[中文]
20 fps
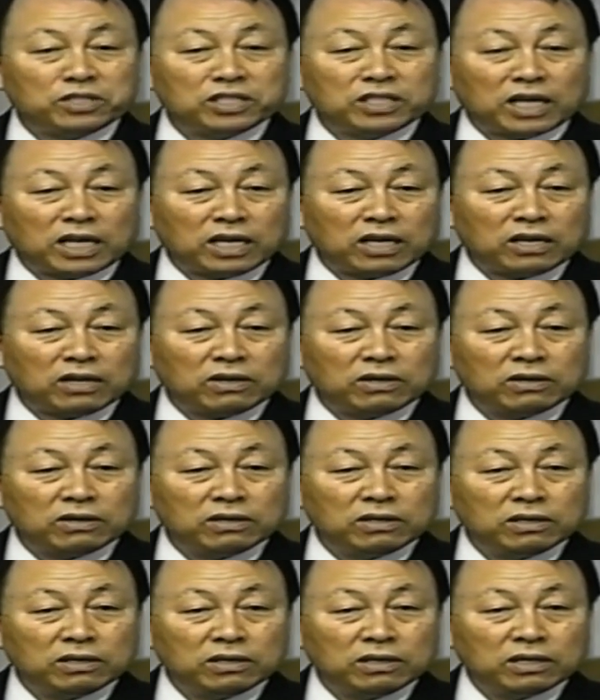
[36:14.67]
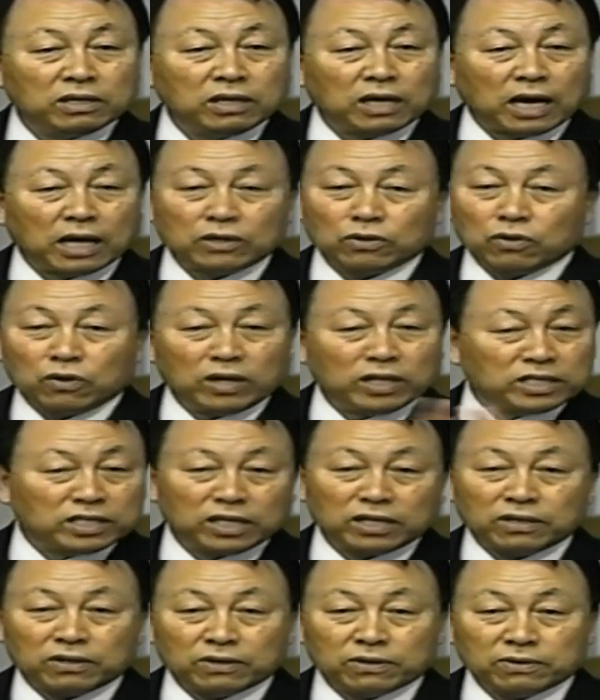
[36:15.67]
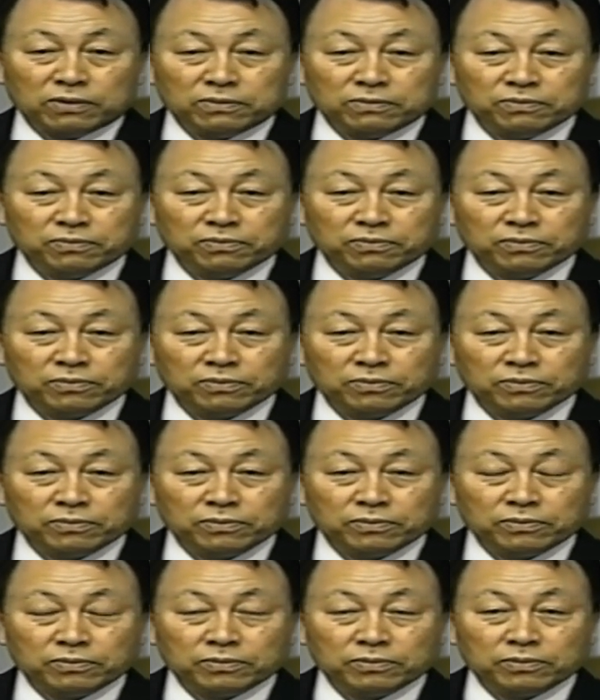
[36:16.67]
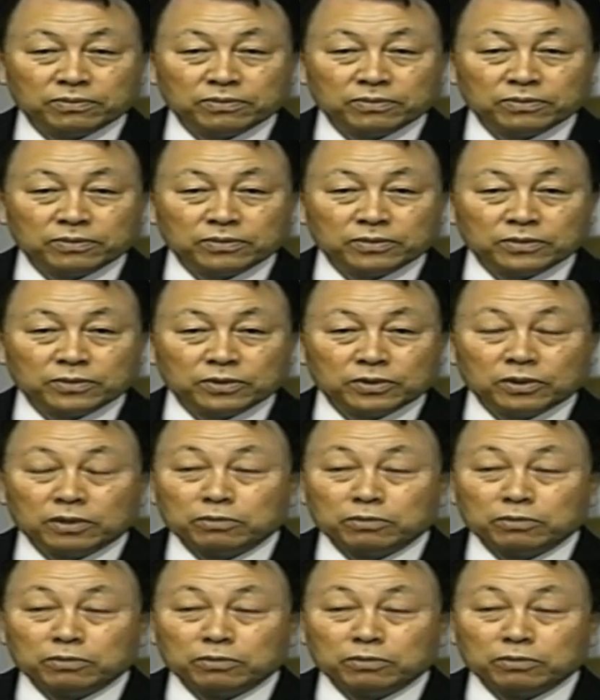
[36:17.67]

我们内心属魔鬼的时候呢，才会被惊吓；